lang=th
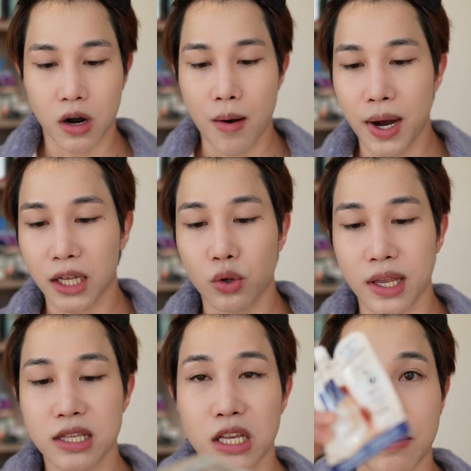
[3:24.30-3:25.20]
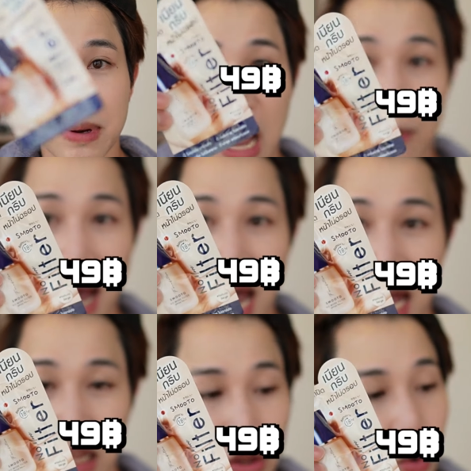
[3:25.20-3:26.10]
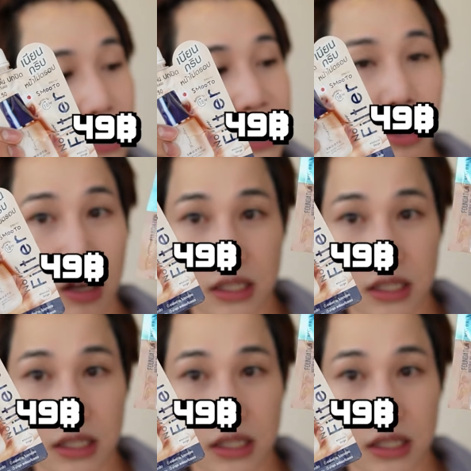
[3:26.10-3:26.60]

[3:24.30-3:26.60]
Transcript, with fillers: รองพื้นตัวนี้ 49 บาท ตัวนี้ก็